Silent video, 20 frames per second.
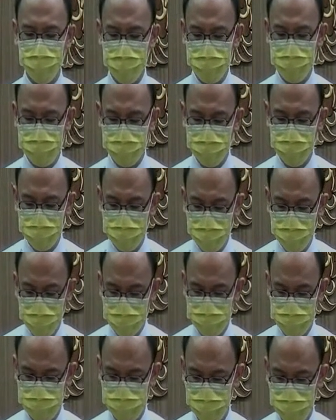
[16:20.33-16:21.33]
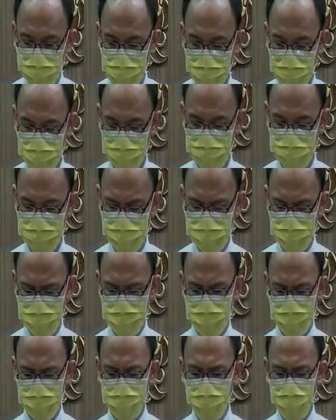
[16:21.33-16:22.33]
已经过去了，
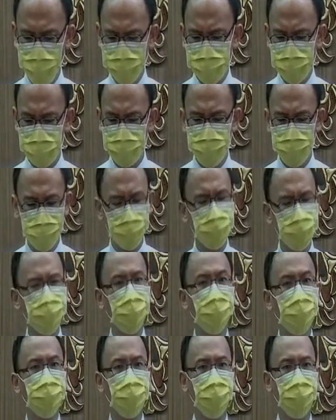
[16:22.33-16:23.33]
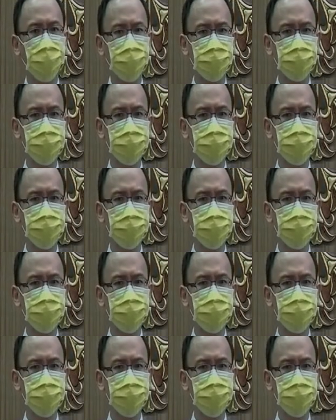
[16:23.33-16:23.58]
封城有用吗？